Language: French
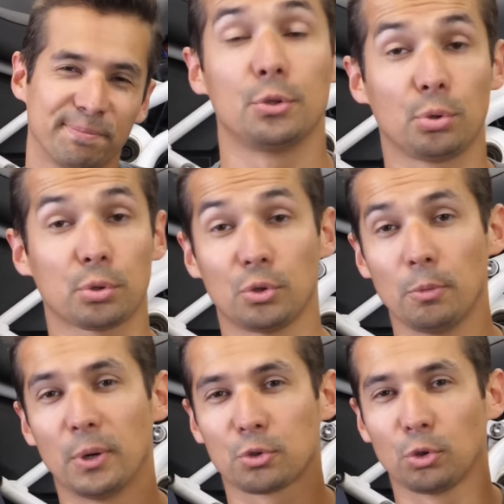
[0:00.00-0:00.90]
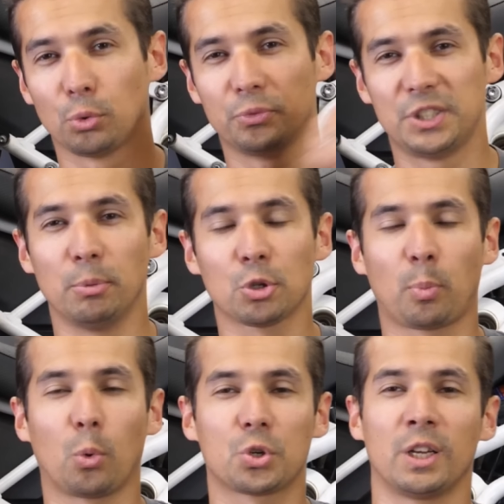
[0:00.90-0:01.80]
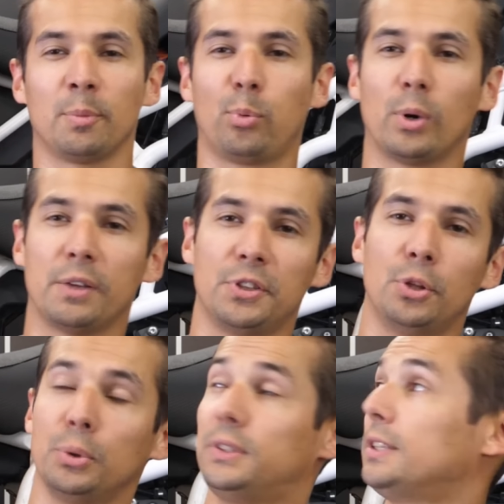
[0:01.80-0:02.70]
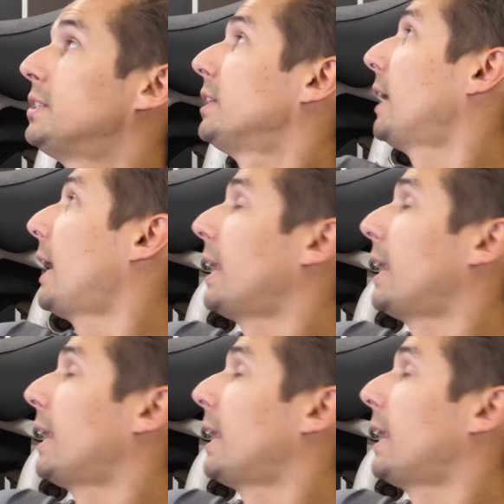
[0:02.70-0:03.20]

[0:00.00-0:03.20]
Sur ce, ben, on se retrouve dimanche prochain pour la vidéo dédiée